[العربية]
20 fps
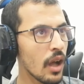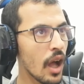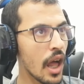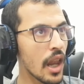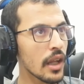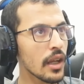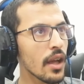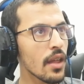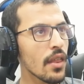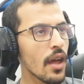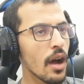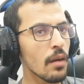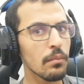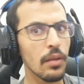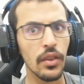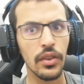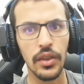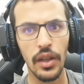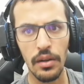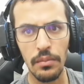على كذا
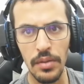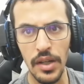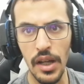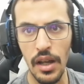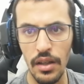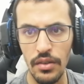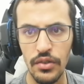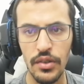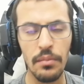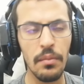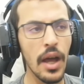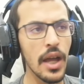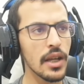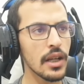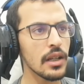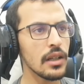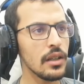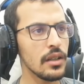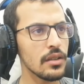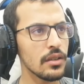أضطر ابيع
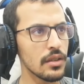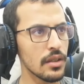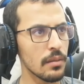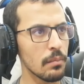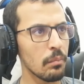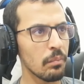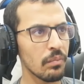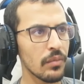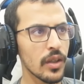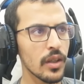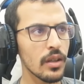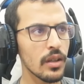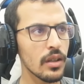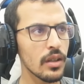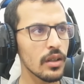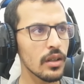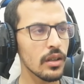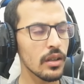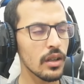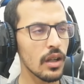السبايك اللي عندي
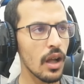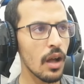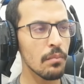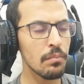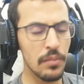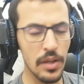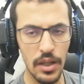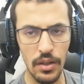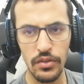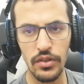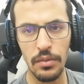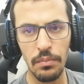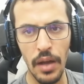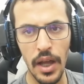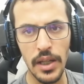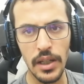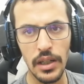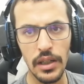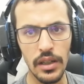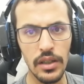ابيع
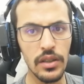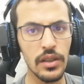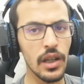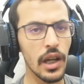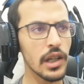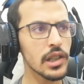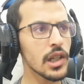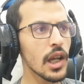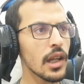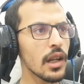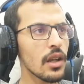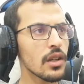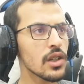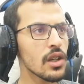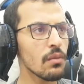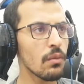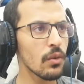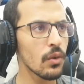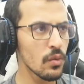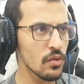السبايك اللي عندي عشان
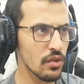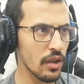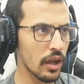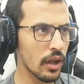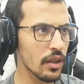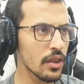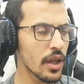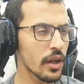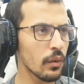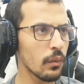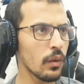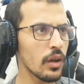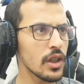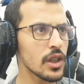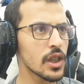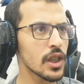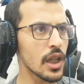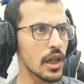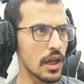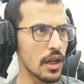اجيب فلوس اكثر
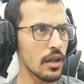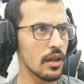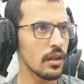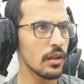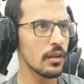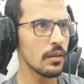واشتري